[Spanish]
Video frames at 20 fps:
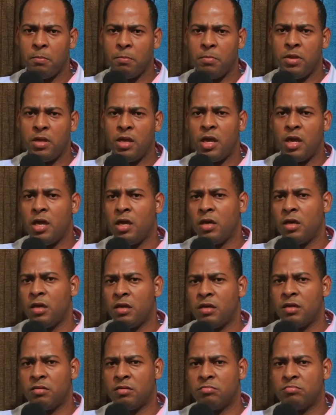bien,
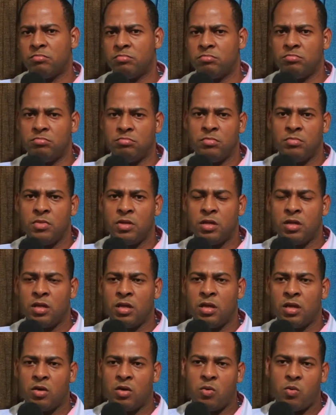eh,
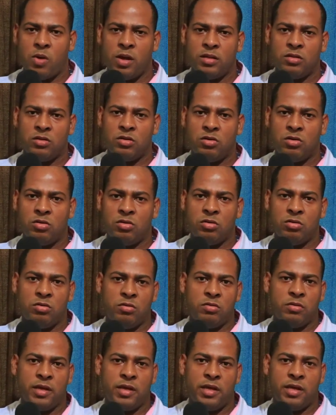cuando
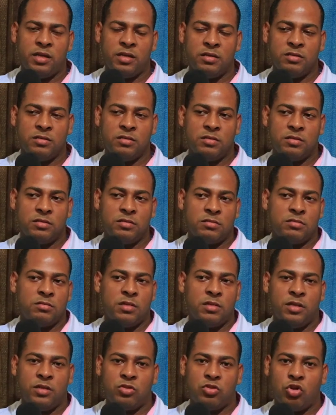eh,
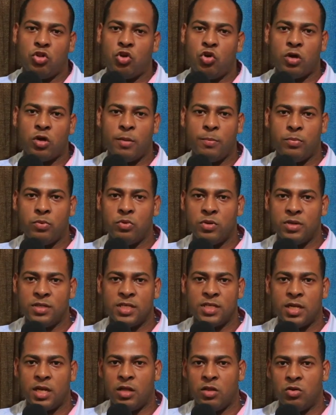en todo lo que pudo el
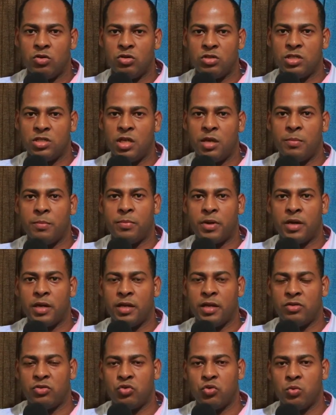senador siempre
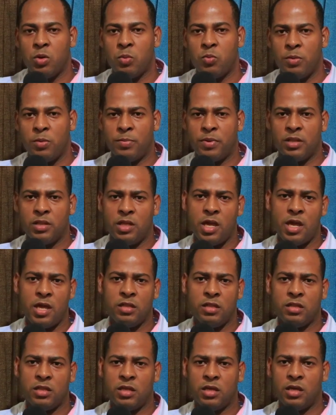estuvo muy
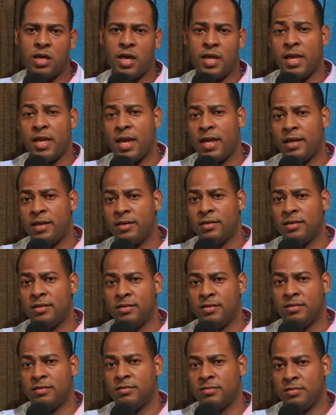pendiente allá en,
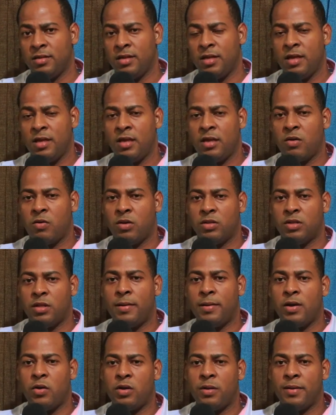estaba
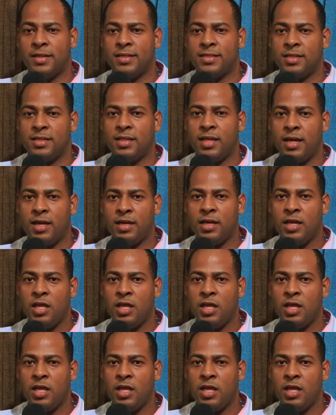en la universidad.